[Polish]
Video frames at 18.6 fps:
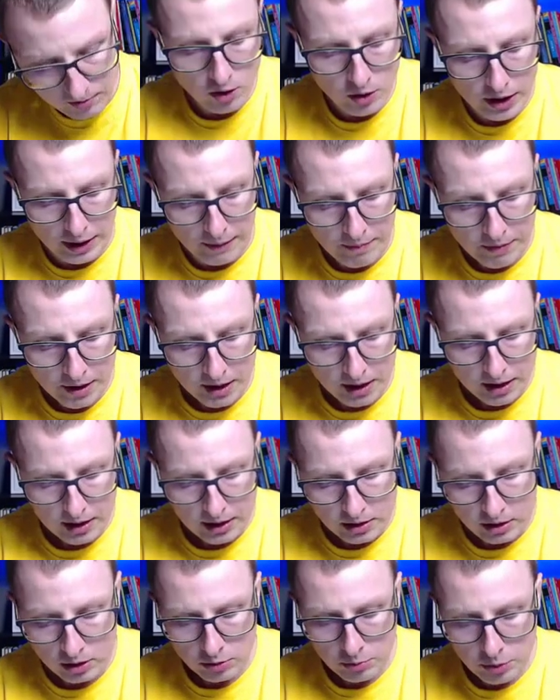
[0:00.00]
OK,
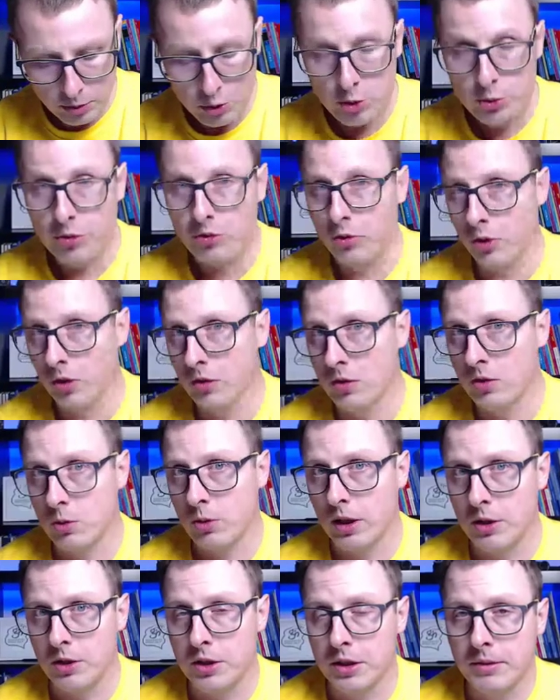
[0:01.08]
no to podsumowując,
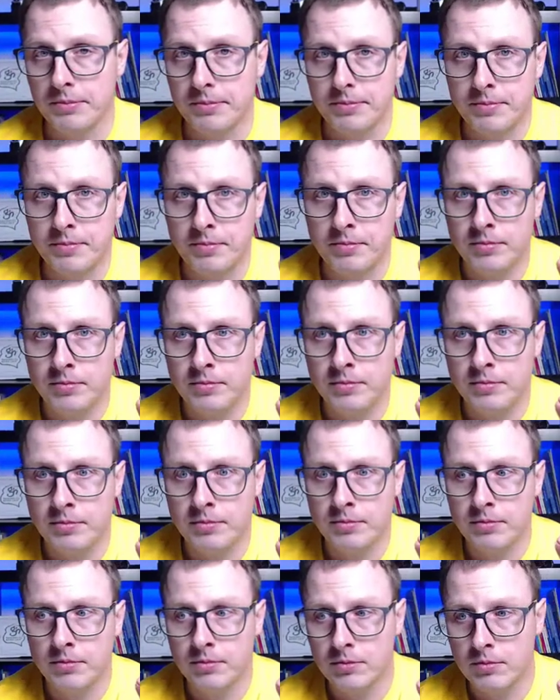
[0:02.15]
słuchajcie,
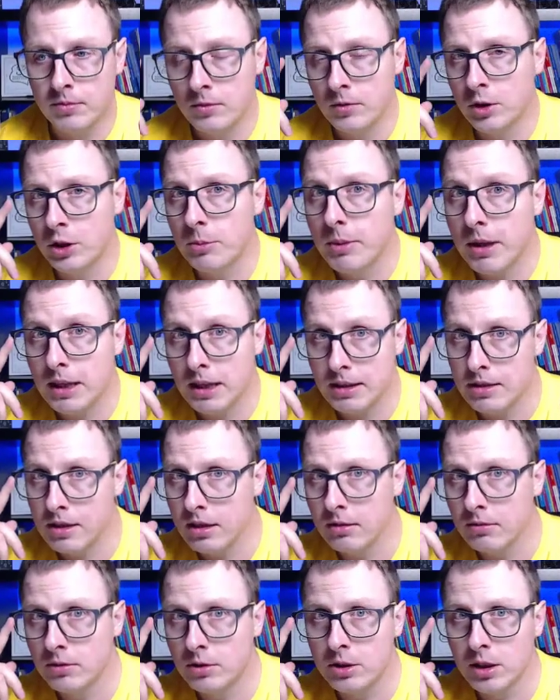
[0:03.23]
mm, szybka
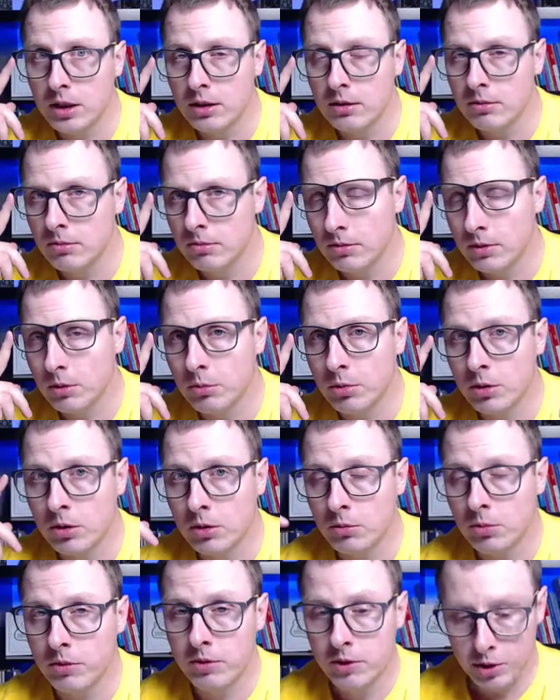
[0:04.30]
lekcja dzisiaj, no
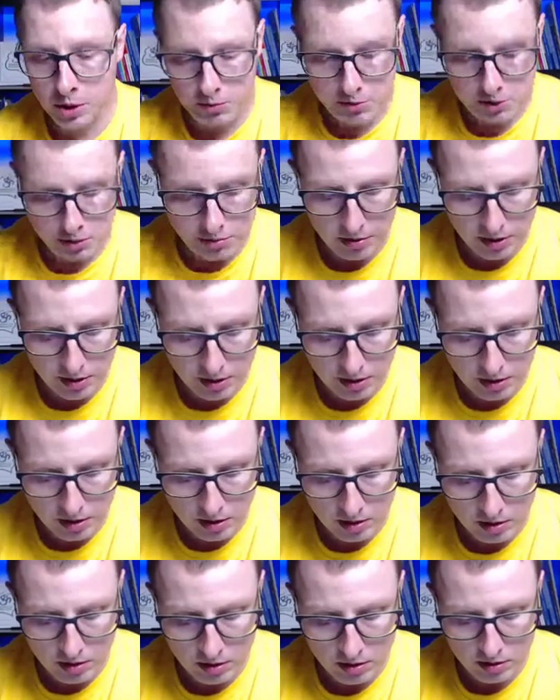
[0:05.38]
bo powiedzieliśmy sobie
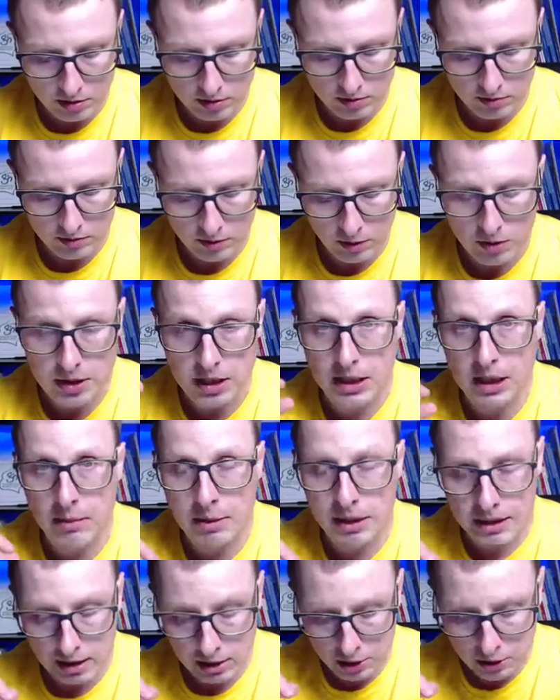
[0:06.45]
o wiązaniach
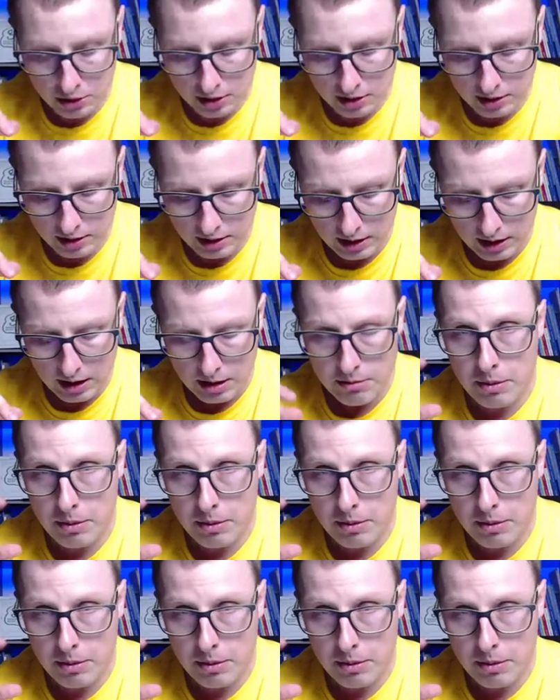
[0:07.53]
metalicznych.